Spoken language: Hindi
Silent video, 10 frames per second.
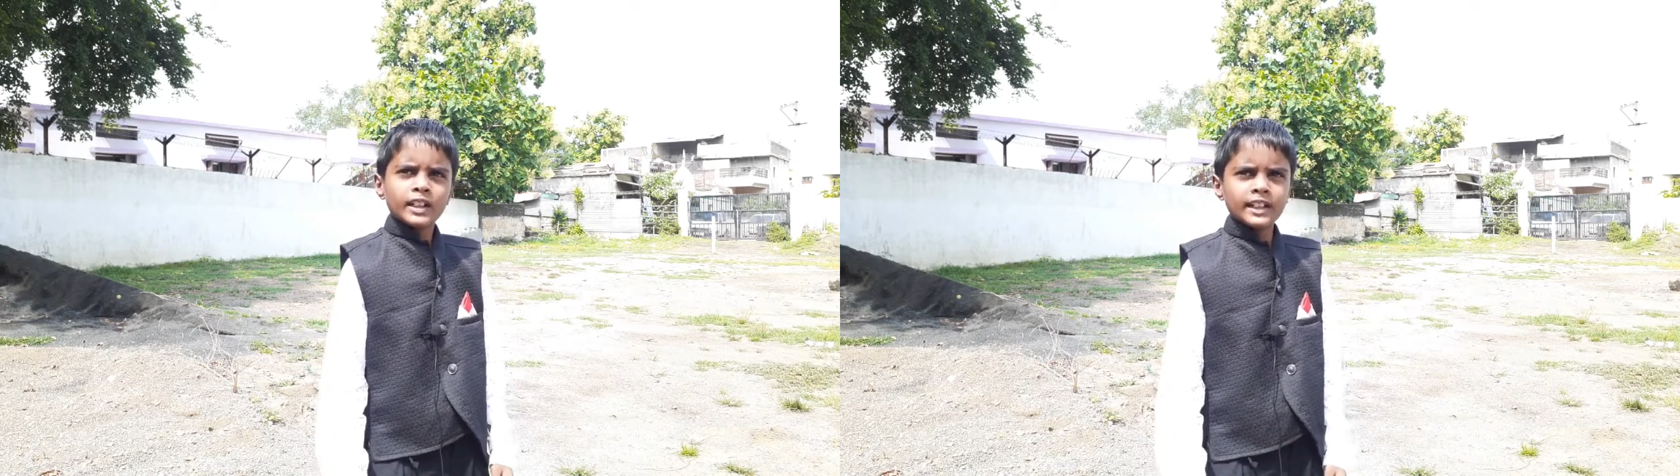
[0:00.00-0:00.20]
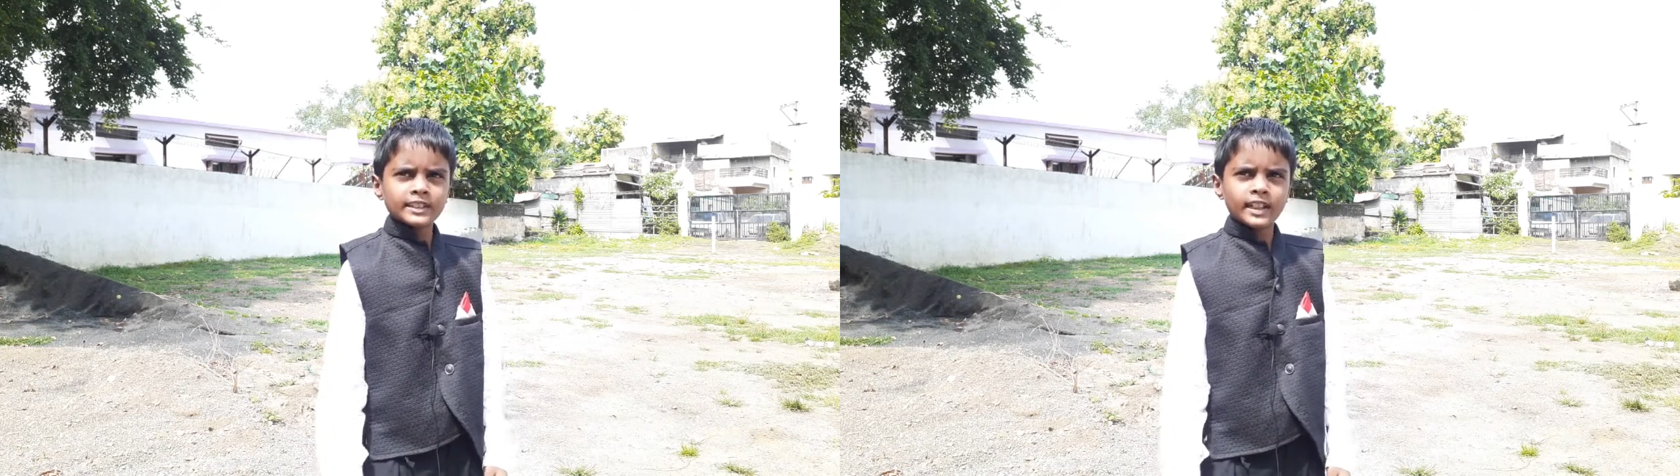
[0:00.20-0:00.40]

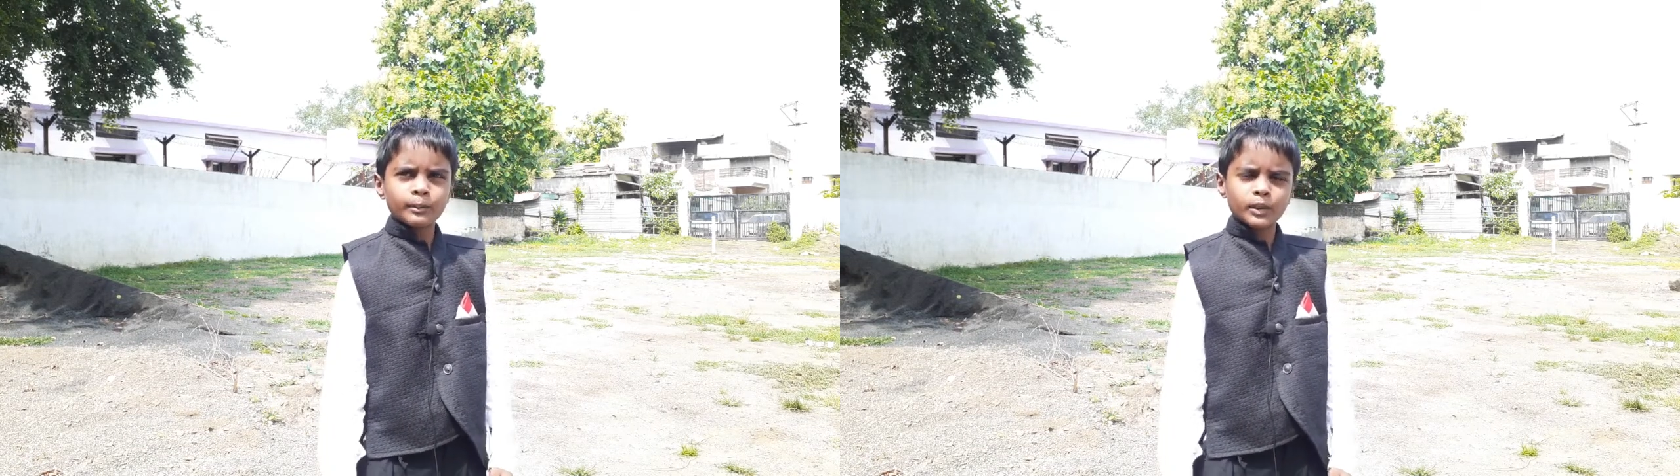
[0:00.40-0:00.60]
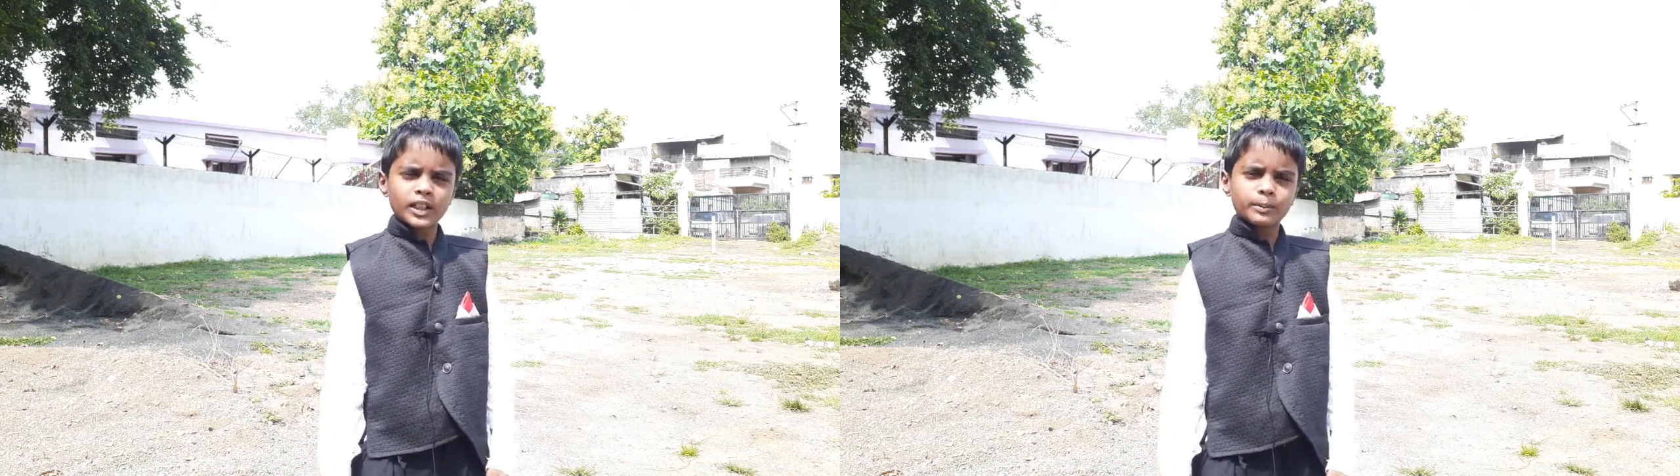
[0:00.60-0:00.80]

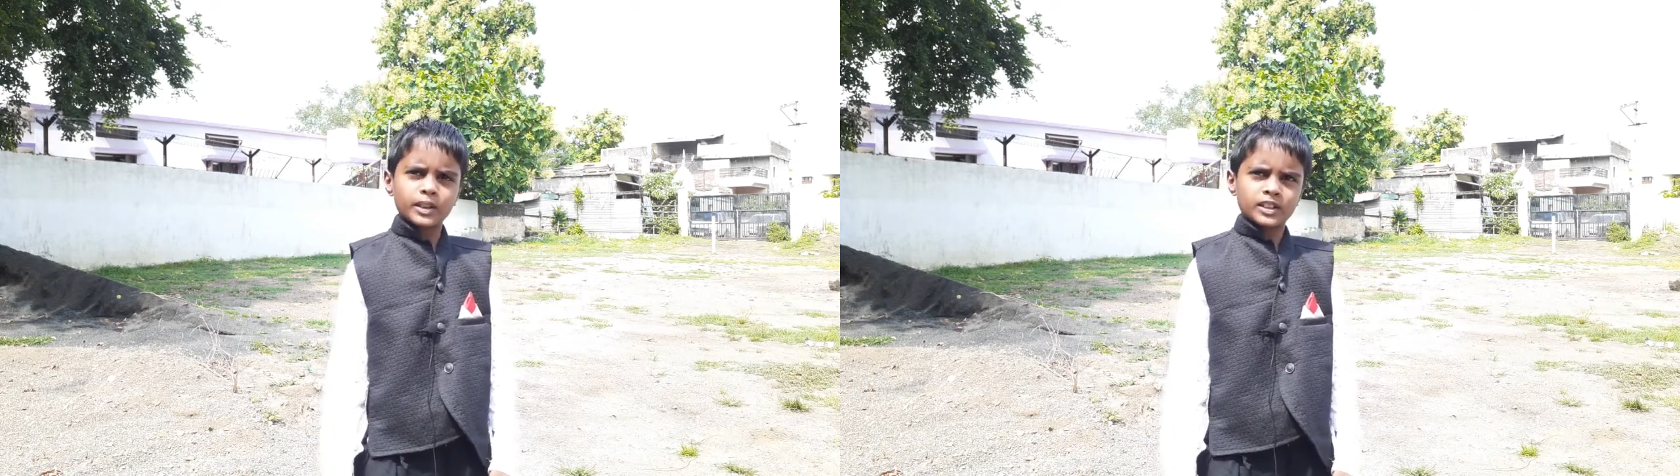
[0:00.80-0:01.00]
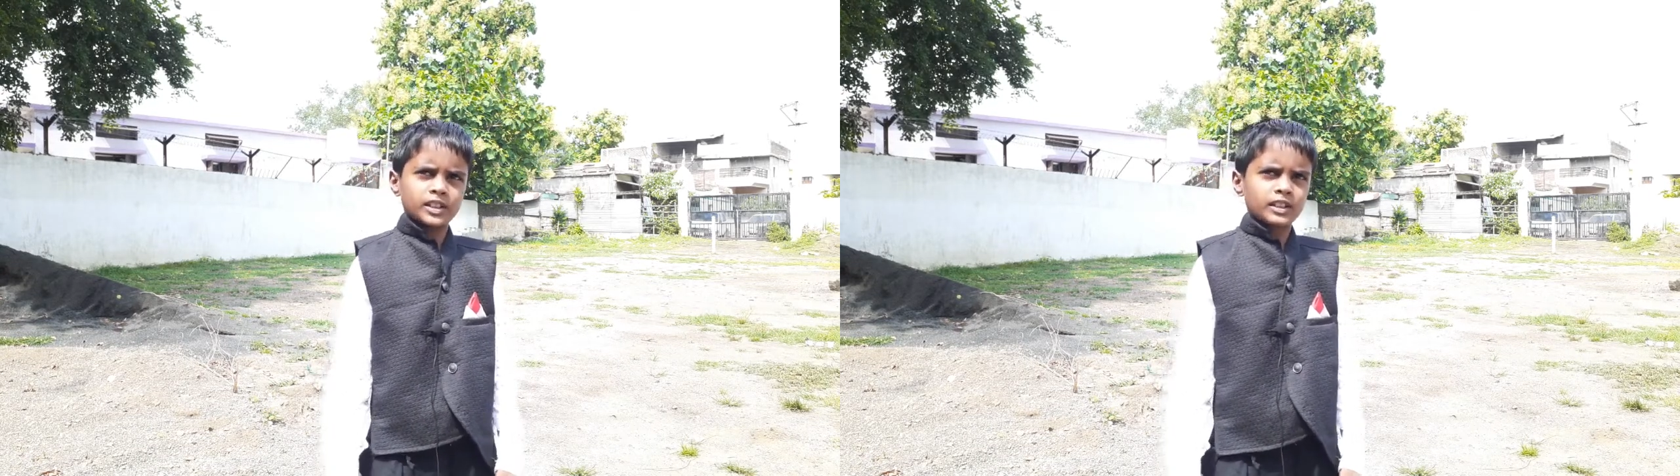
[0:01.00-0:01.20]
एग्ज़ाम का ही
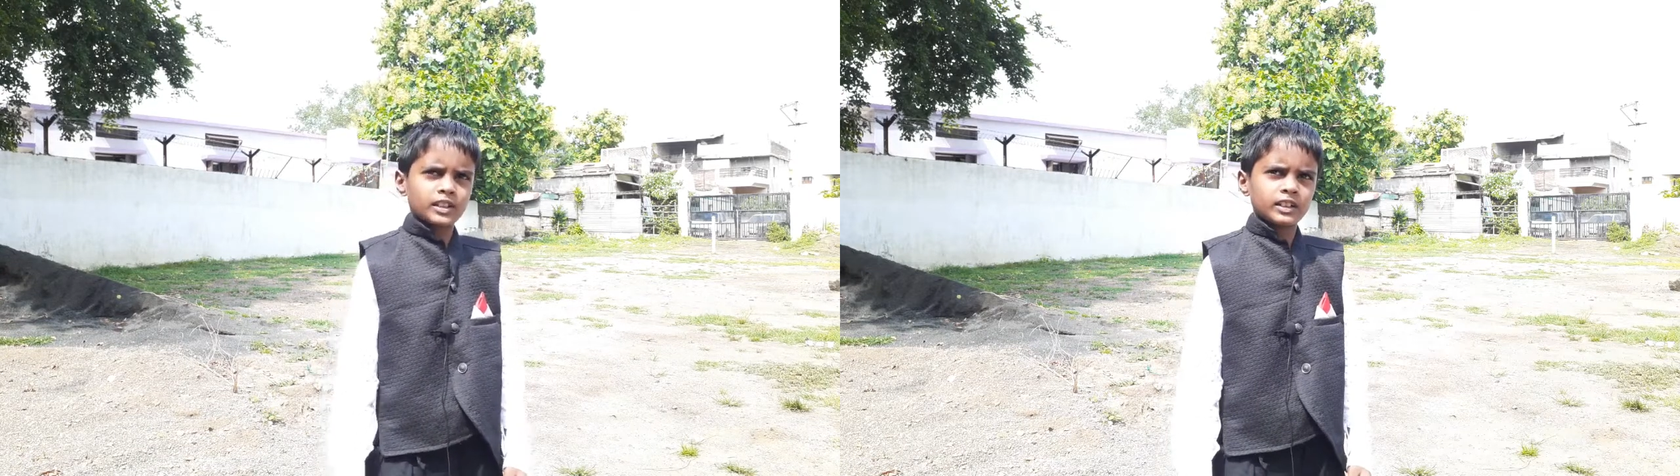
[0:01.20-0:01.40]
पढ़ता था